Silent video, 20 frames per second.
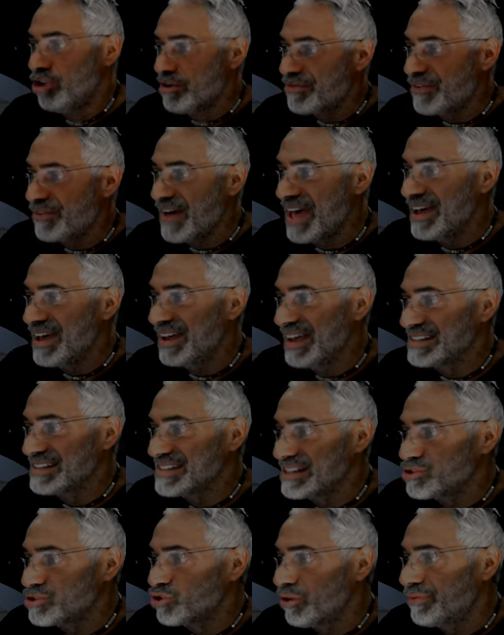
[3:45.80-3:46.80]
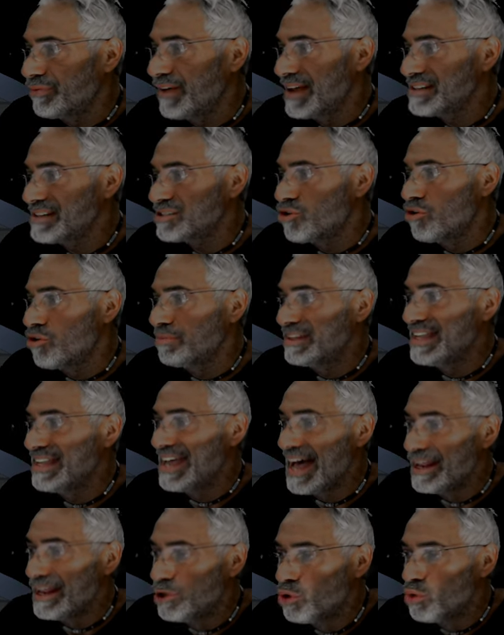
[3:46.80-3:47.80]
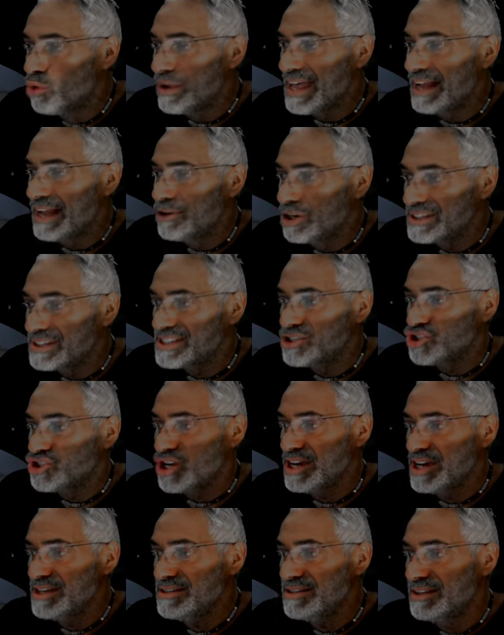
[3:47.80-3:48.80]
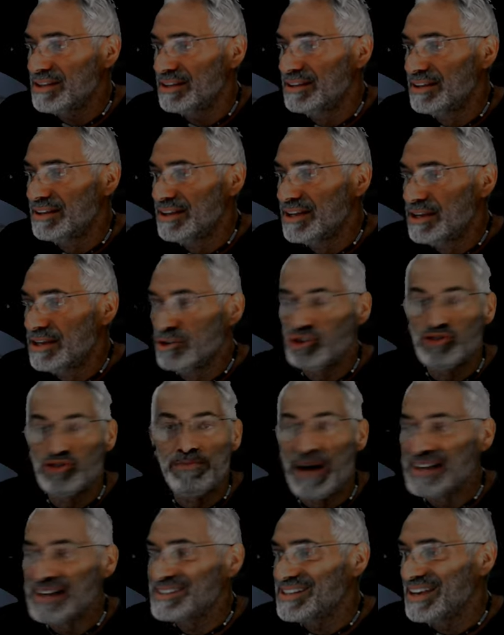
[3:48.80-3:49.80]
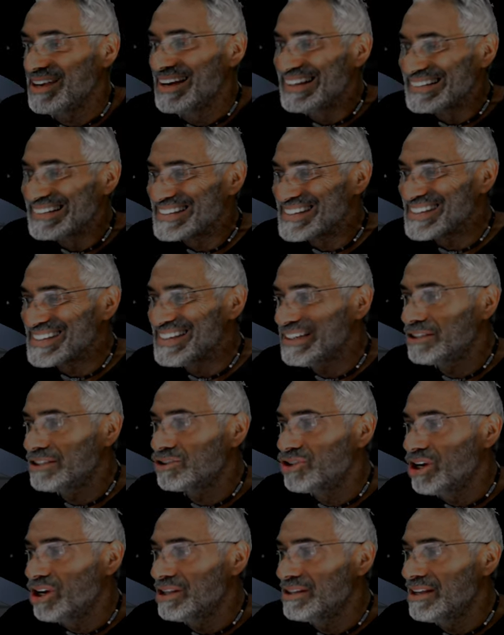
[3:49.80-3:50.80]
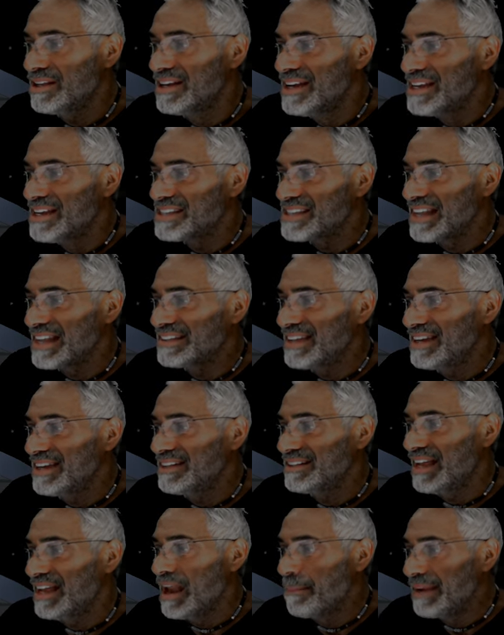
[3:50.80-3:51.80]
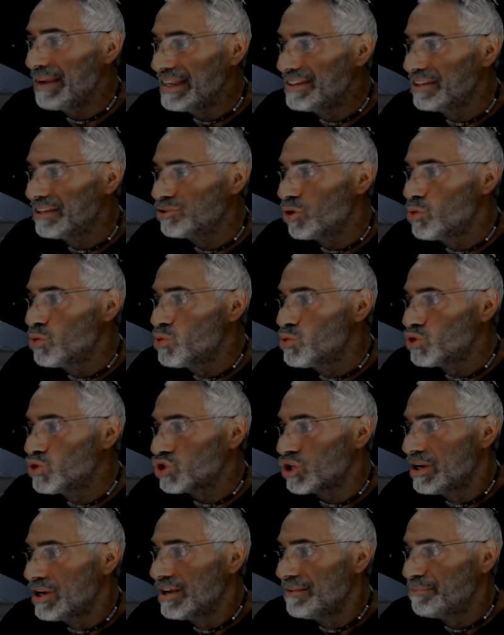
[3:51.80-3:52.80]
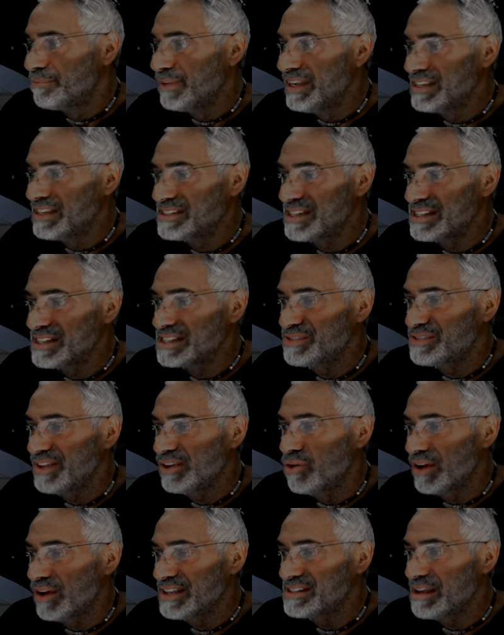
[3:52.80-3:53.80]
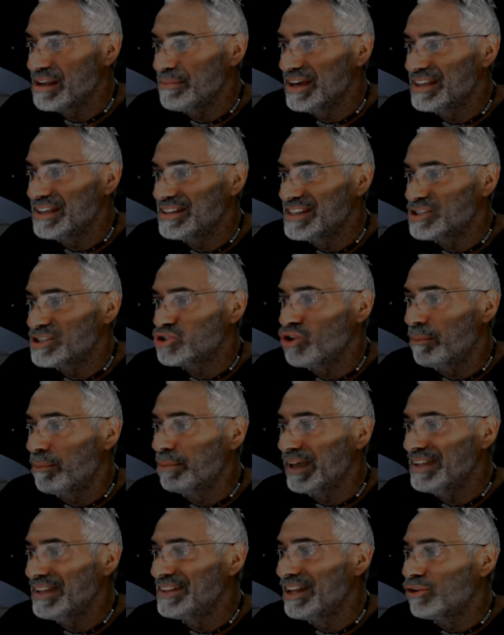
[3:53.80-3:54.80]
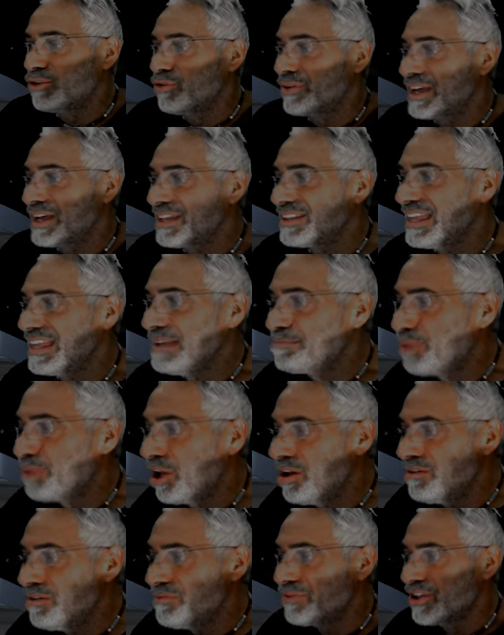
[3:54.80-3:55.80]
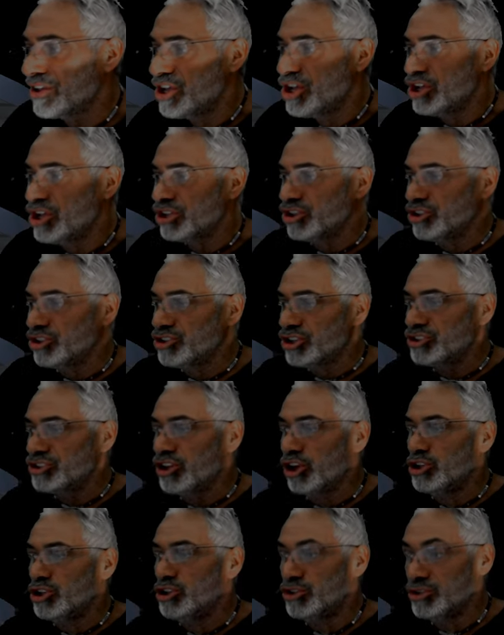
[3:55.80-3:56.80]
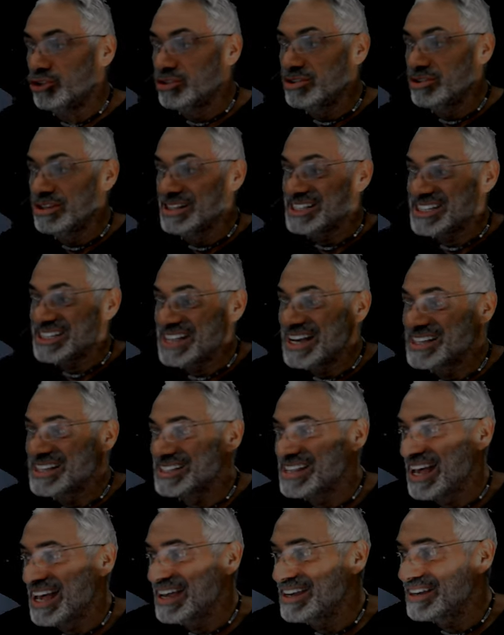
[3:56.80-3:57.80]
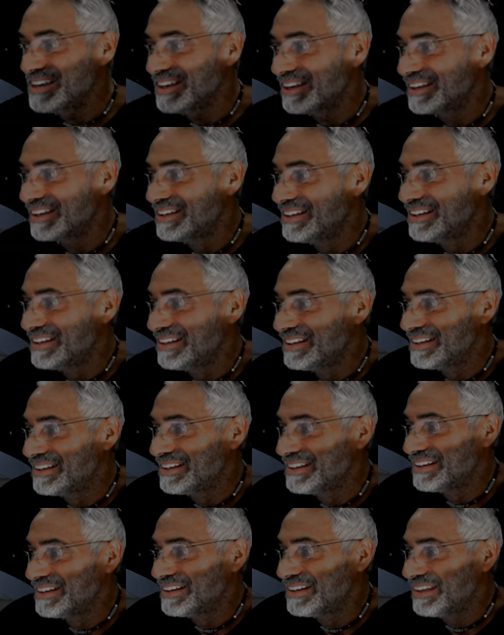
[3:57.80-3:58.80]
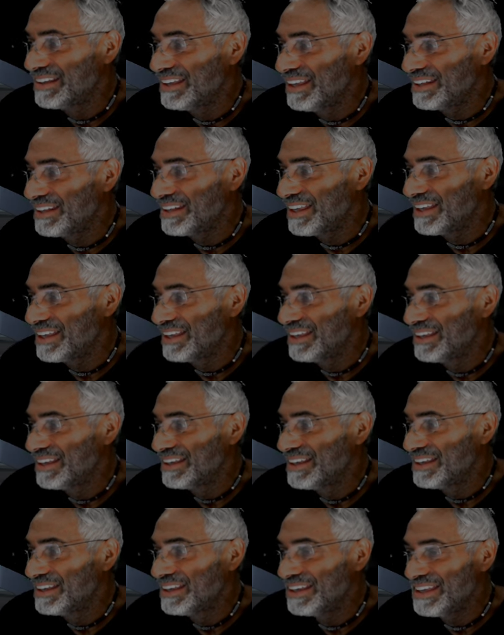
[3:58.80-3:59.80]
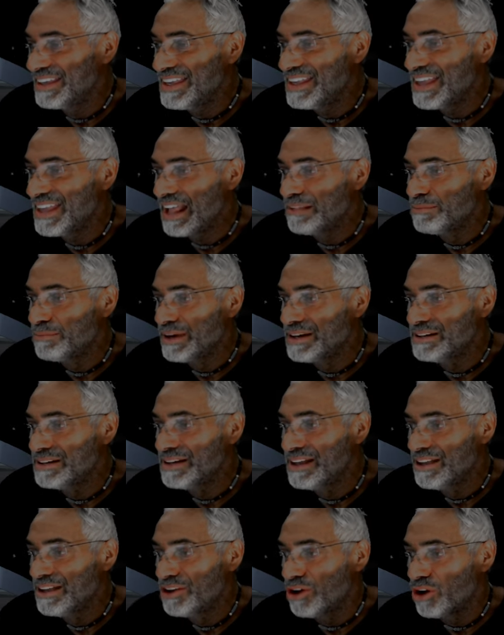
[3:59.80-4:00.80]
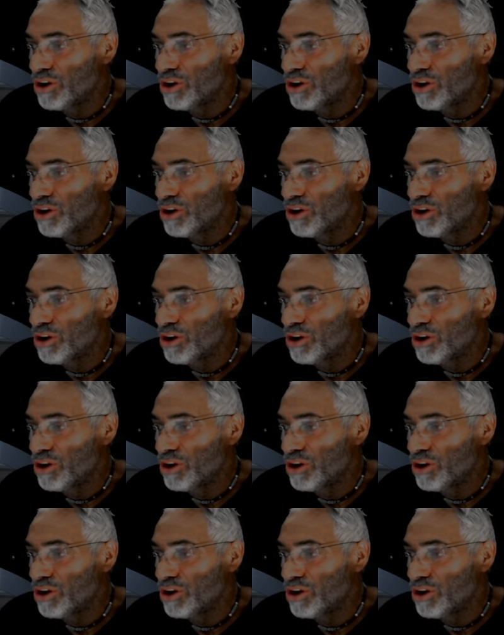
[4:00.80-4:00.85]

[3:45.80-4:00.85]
le fer à sa surface, combiné à l'eau et à l'oxygène du passé antique, donne sa teinte à la planète rouge. Mais les scientifiques ont récemment été surpris de découvrir des preuves que notre Lune, sans air, était également